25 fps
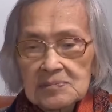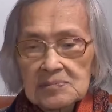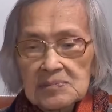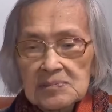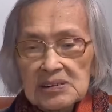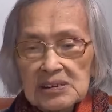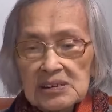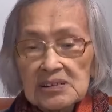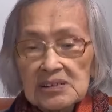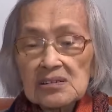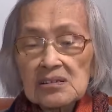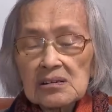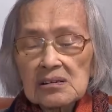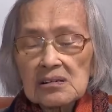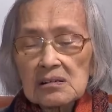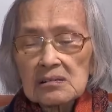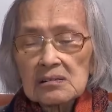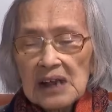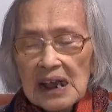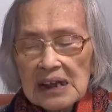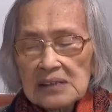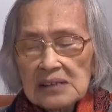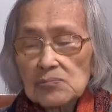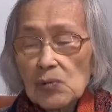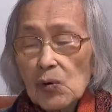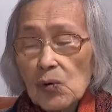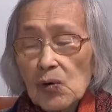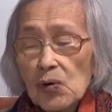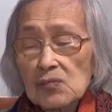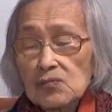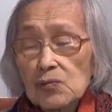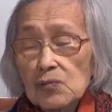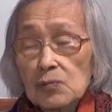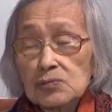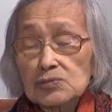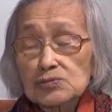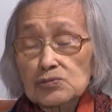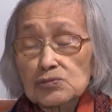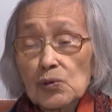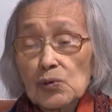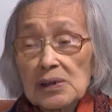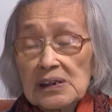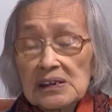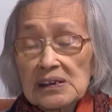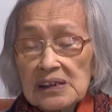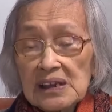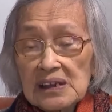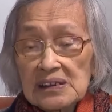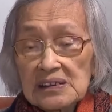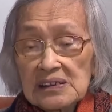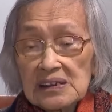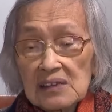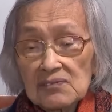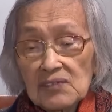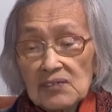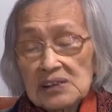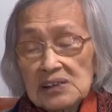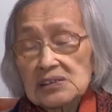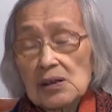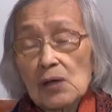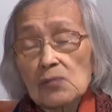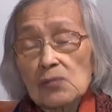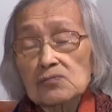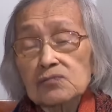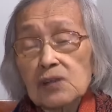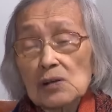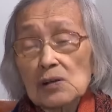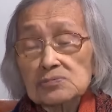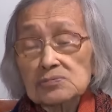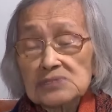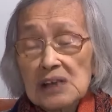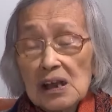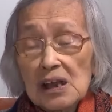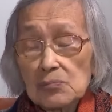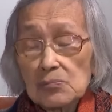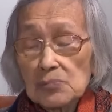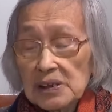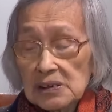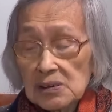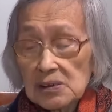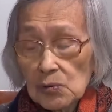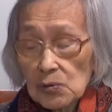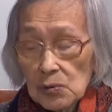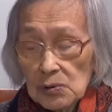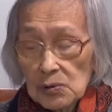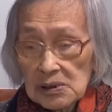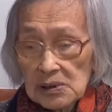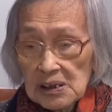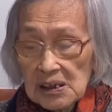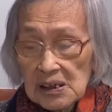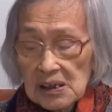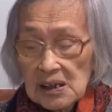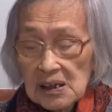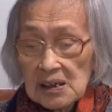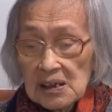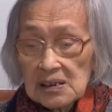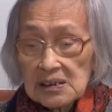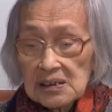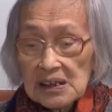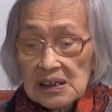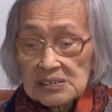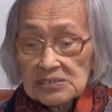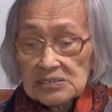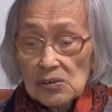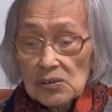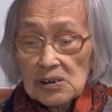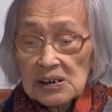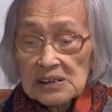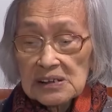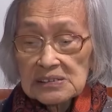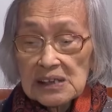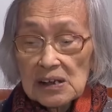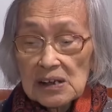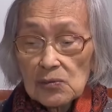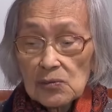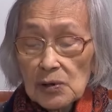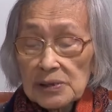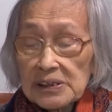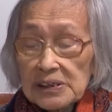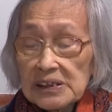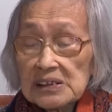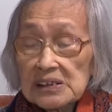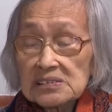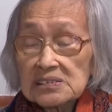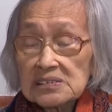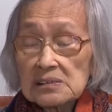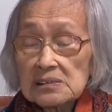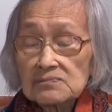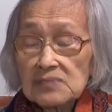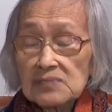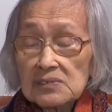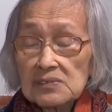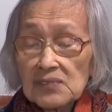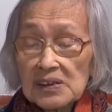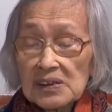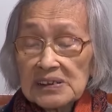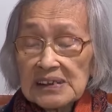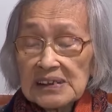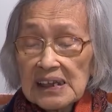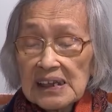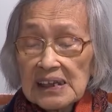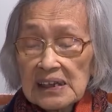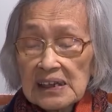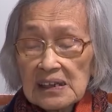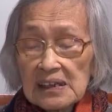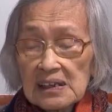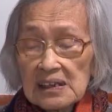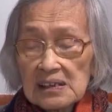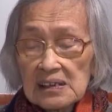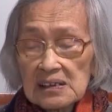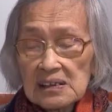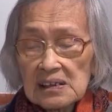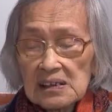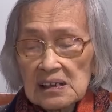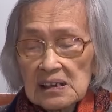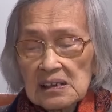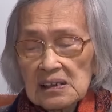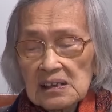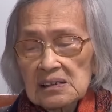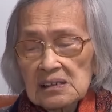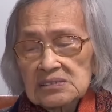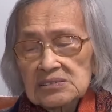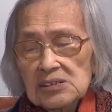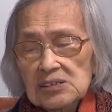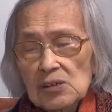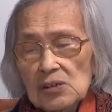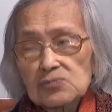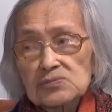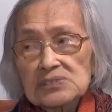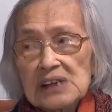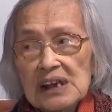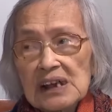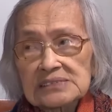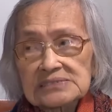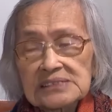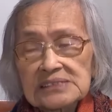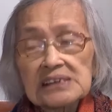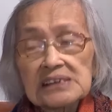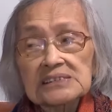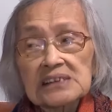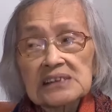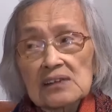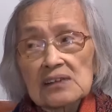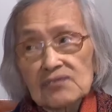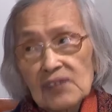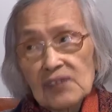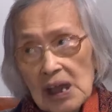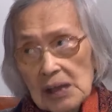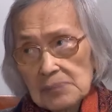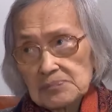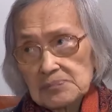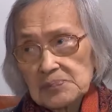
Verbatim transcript: để đưa cán bộ vùng xuôi lên để vận động phong trào miền núi để cho người ta có ý thức cái vấn đề chống giặc Tây giặc Pháp